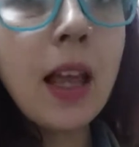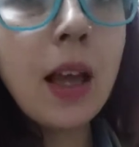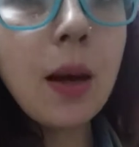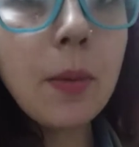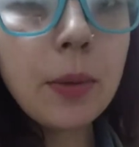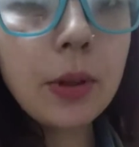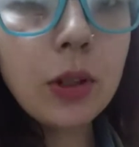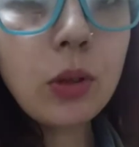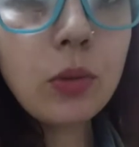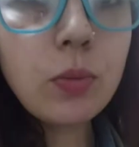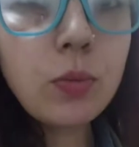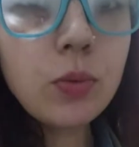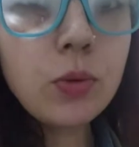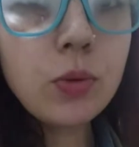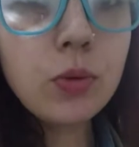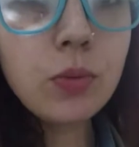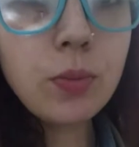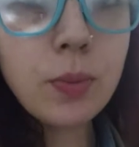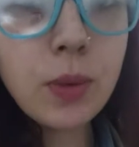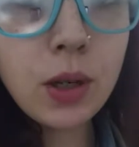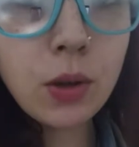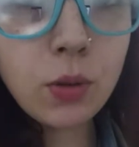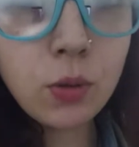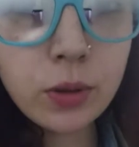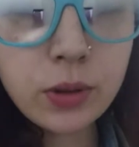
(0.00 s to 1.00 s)
Потом будет
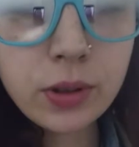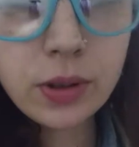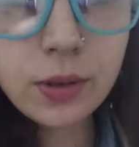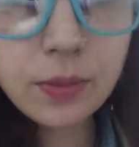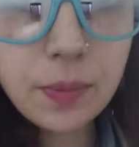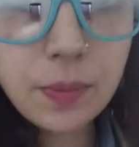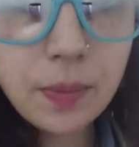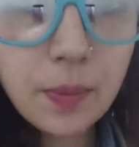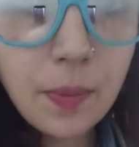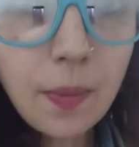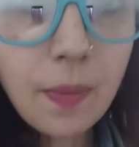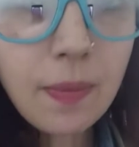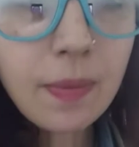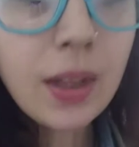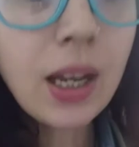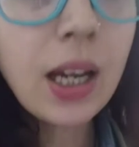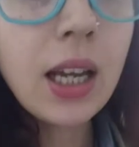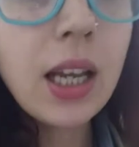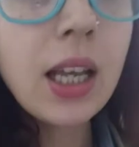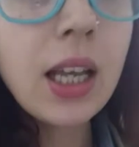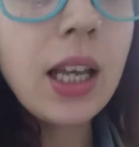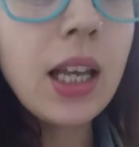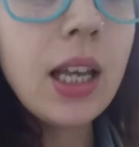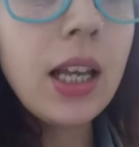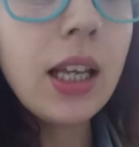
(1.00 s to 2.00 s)
мороз.
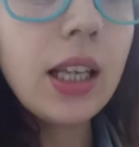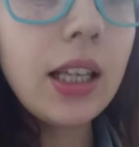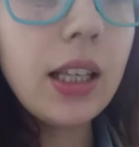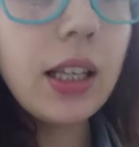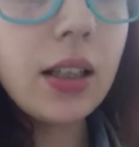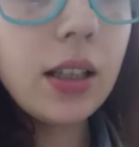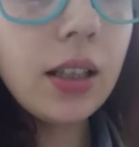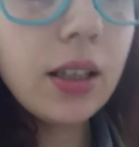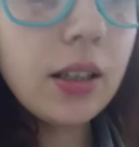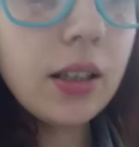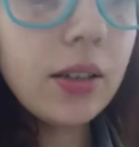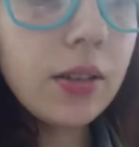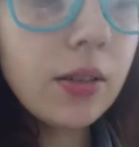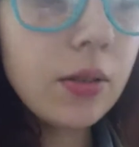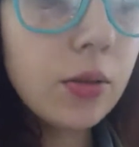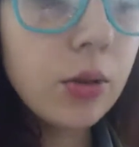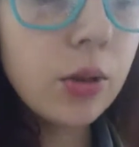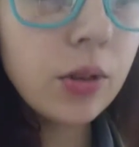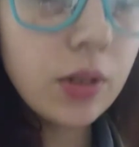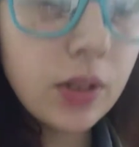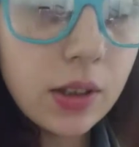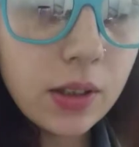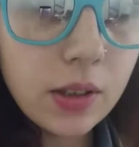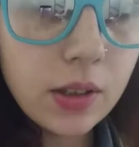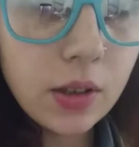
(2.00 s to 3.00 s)
И
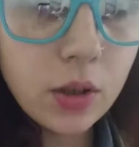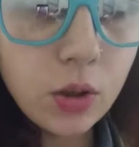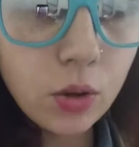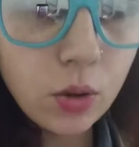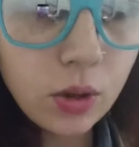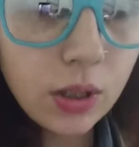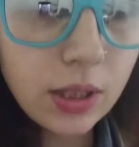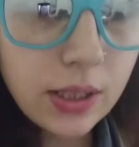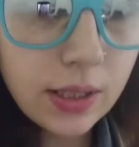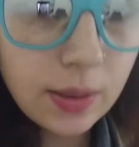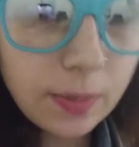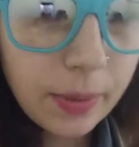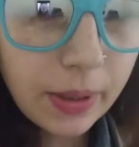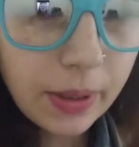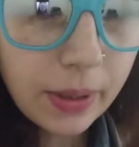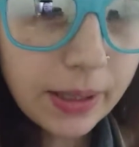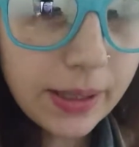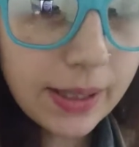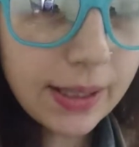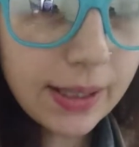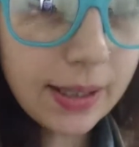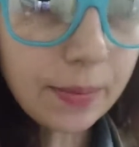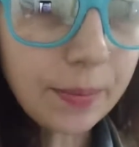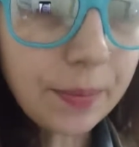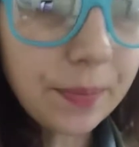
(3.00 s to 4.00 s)
вот эта история с
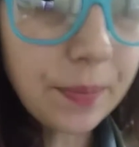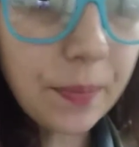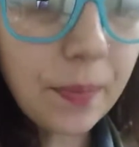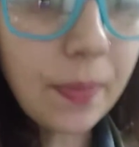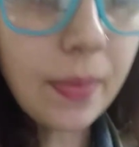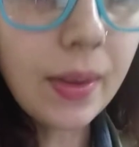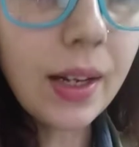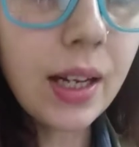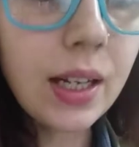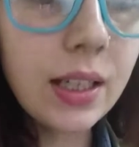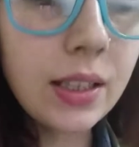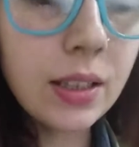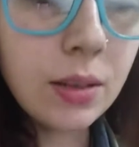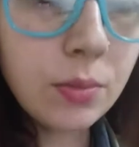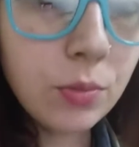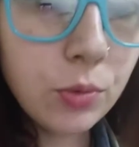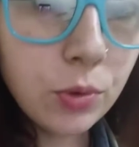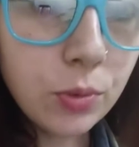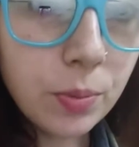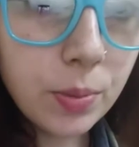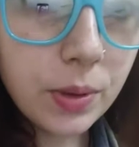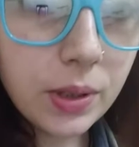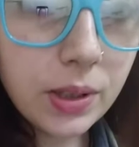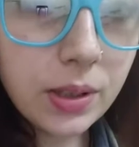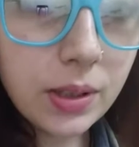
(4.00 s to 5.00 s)
пальцем, она
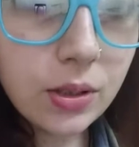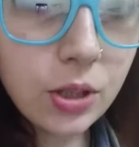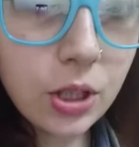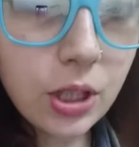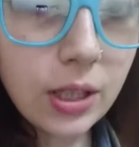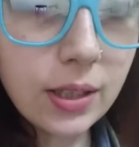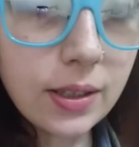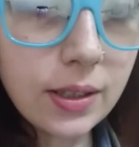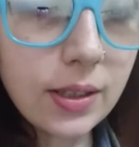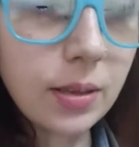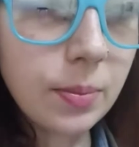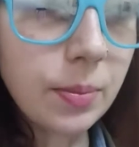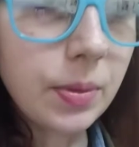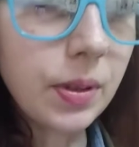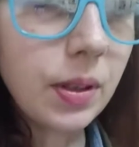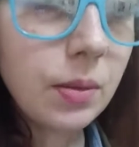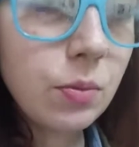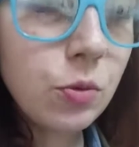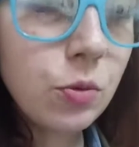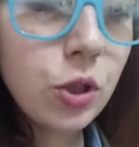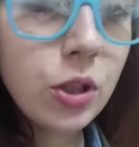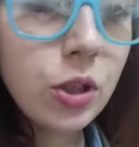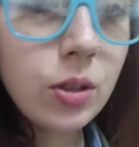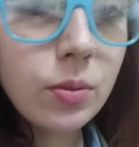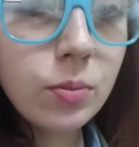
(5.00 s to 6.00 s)
будет продолжаться,
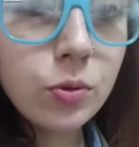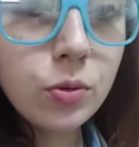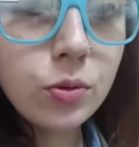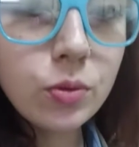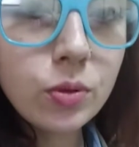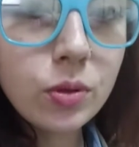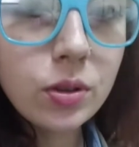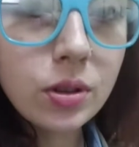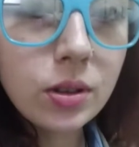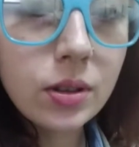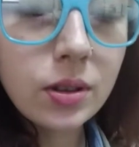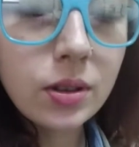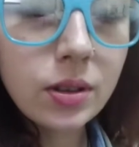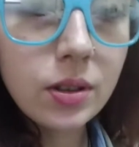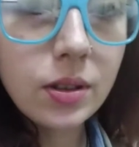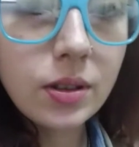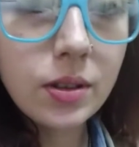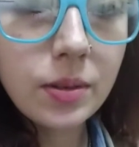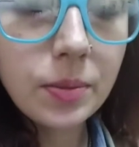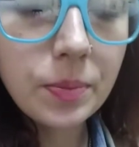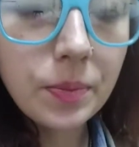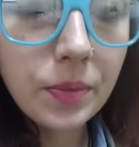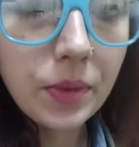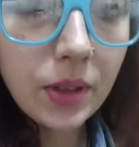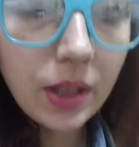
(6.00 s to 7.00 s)
потому что будут
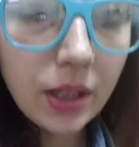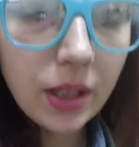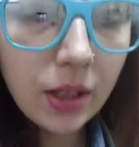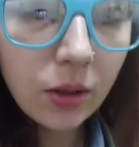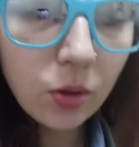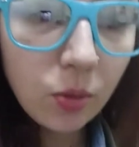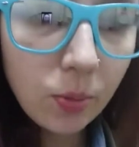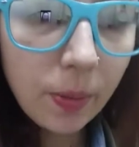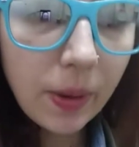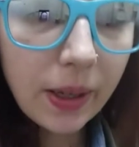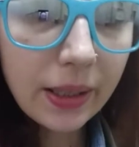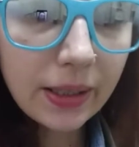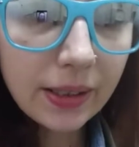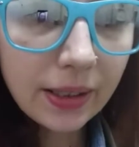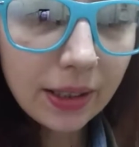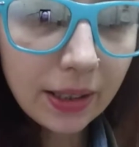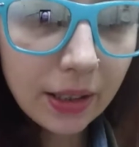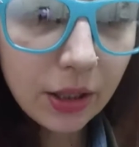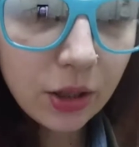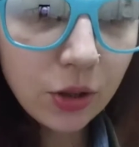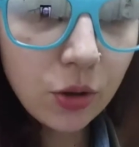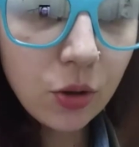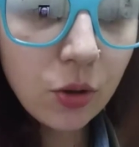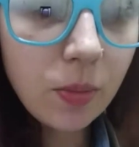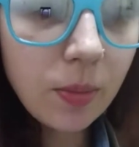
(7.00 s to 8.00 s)
э, колупать
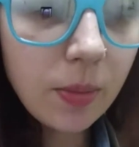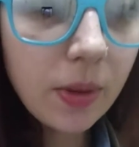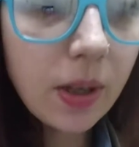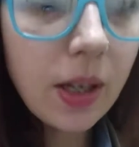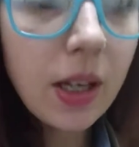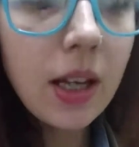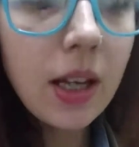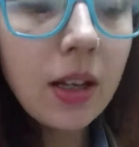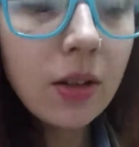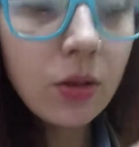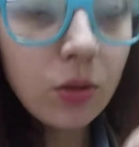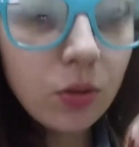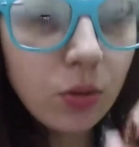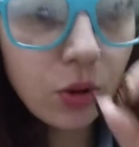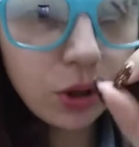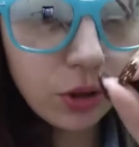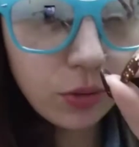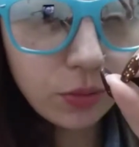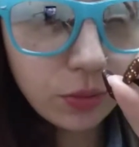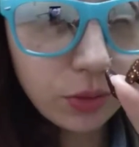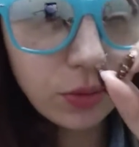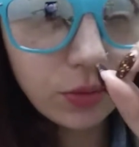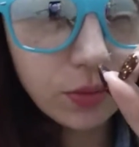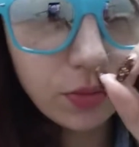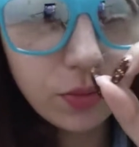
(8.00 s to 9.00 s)
ногтем, тоже
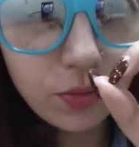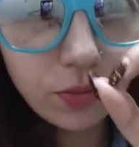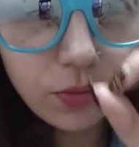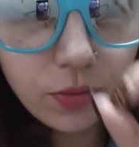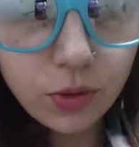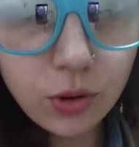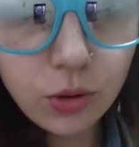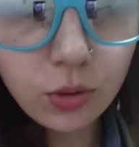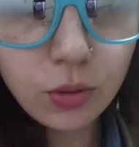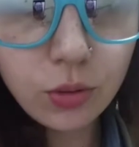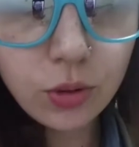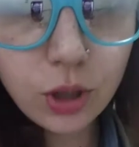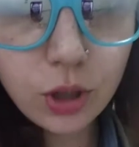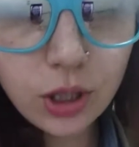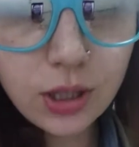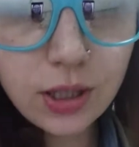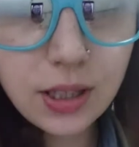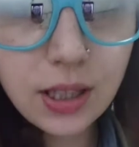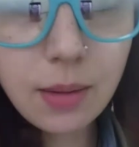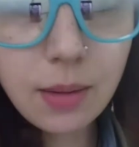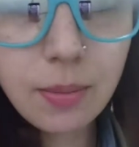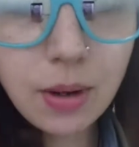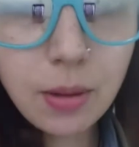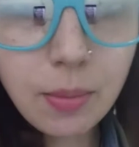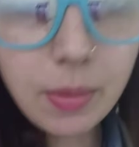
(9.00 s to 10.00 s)
вот все то же
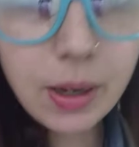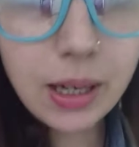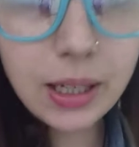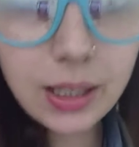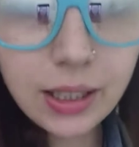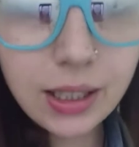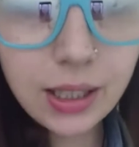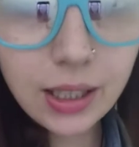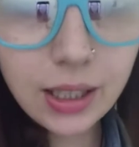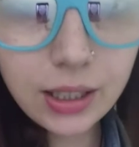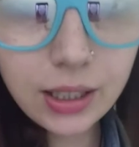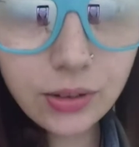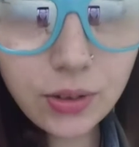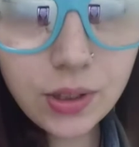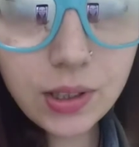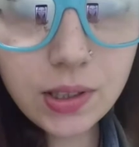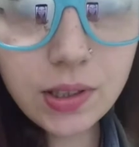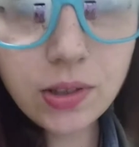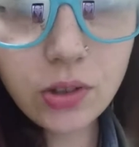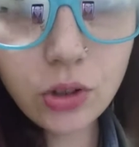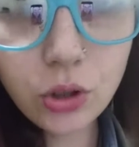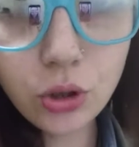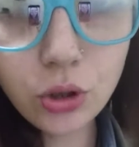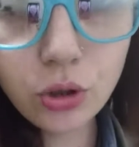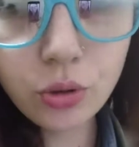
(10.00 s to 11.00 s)
самое маленькое
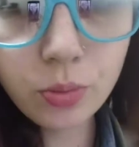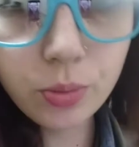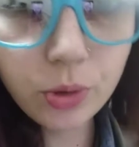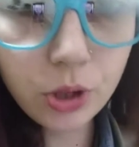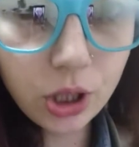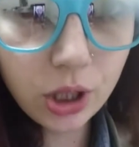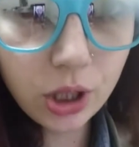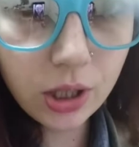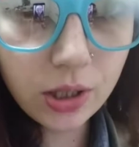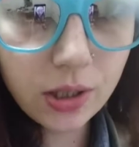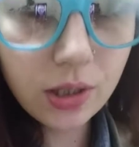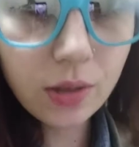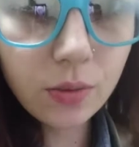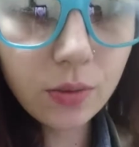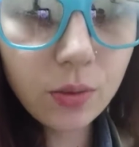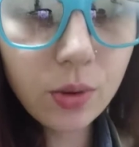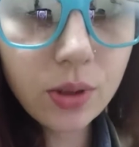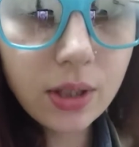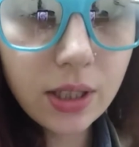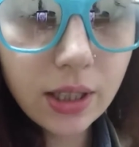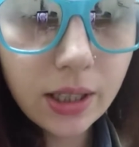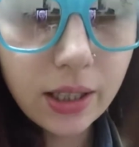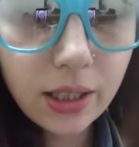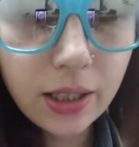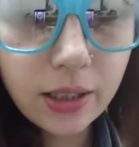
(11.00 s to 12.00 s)
отверстие, чтобы через него
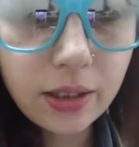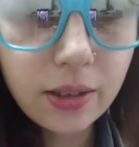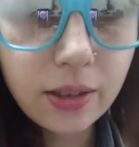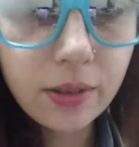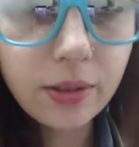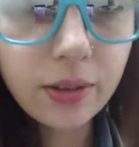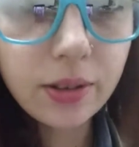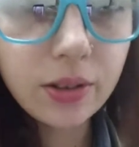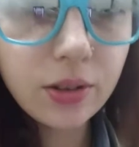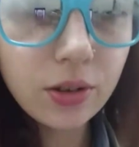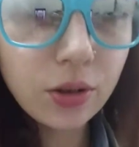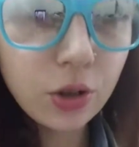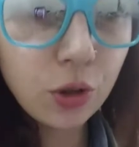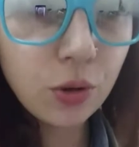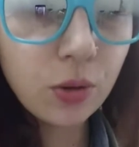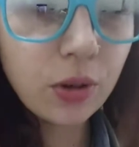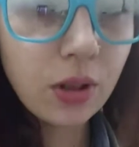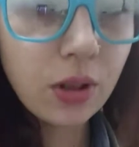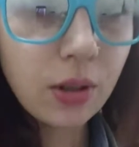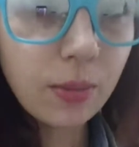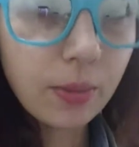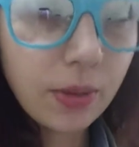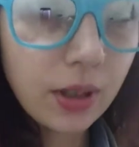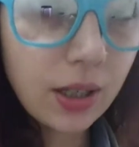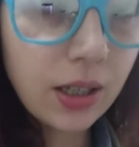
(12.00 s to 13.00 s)
заглядывать, что
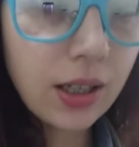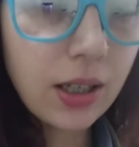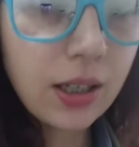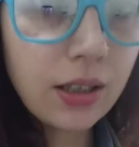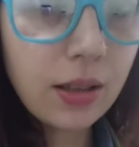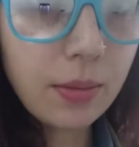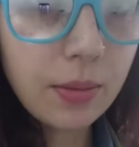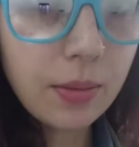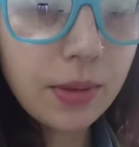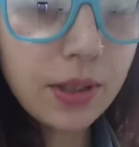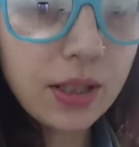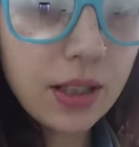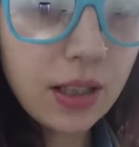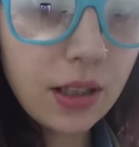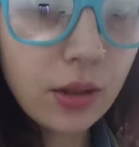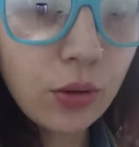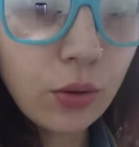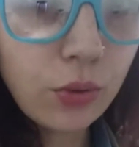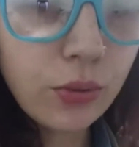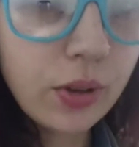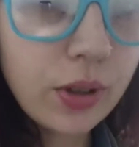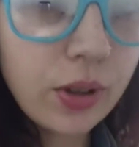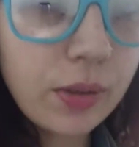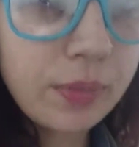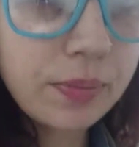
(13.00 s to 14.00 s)
там, какая там
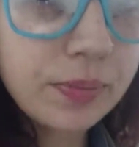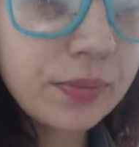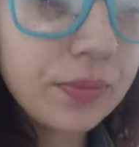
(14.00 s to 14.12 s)
остановка.